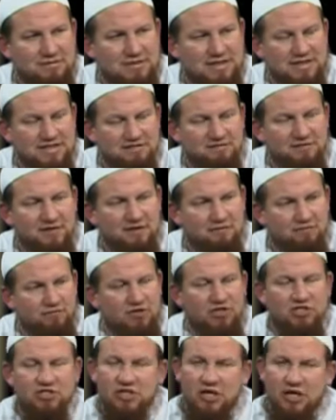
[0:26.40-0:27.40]
deswegen
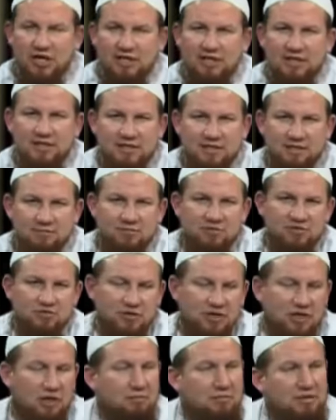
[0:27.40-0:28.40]
will ich da einige Tipps
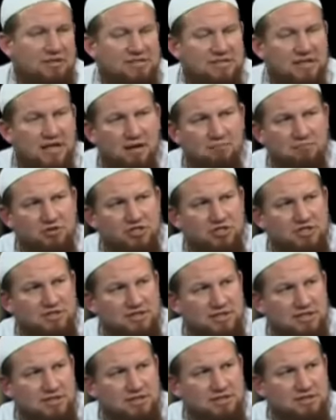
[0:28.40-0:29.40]
zu geben. Islamisch
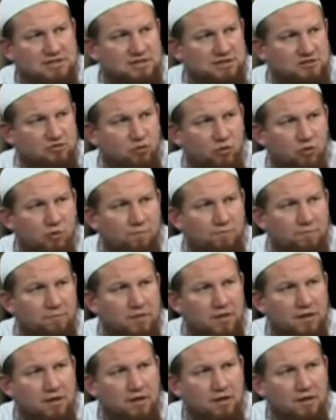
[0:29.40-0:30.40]
gesehen ist es so,
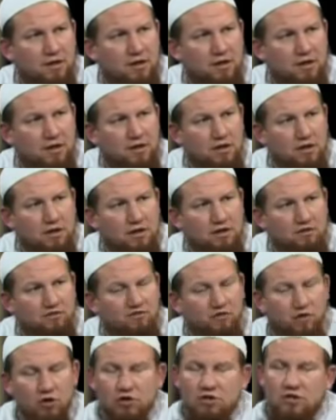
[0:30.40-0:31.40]

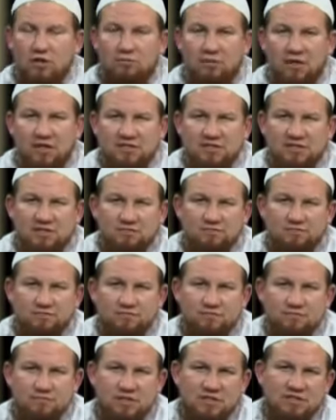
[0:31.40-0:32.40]
folgendermaßen,
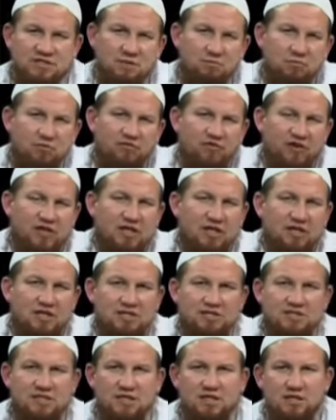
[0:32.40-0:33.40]
dass der Prophet
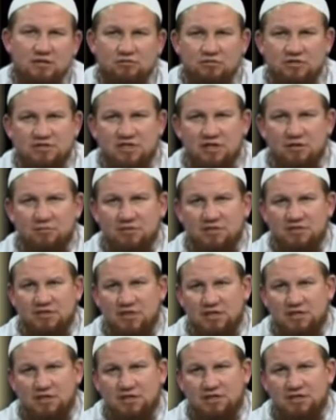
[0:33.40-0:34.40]
والسلام,
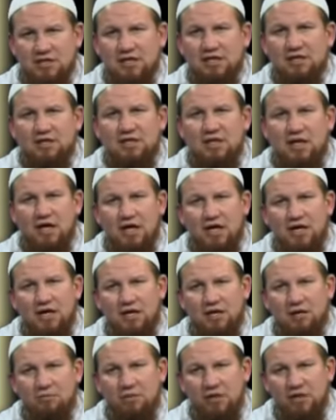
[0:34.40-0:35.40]
gesagt hat, Innal
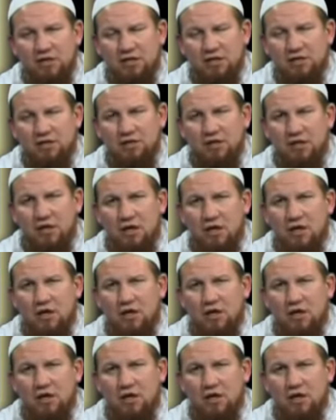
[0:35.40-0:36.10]
halal bayin